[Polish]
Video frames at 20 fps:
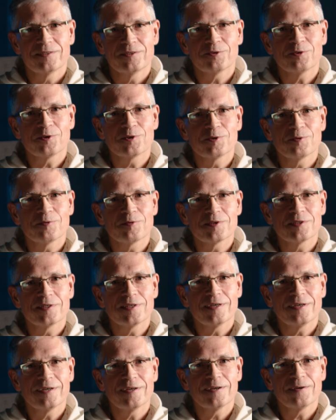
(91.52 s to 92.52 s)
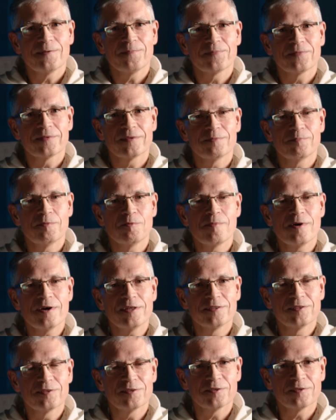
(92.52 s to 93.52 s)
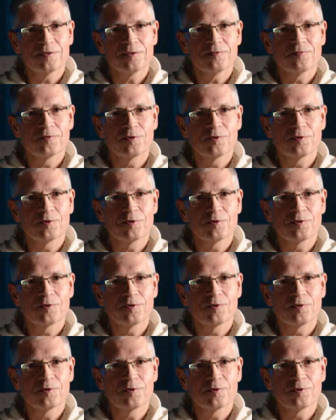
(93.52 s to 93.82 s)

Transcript: Co to są za momenty,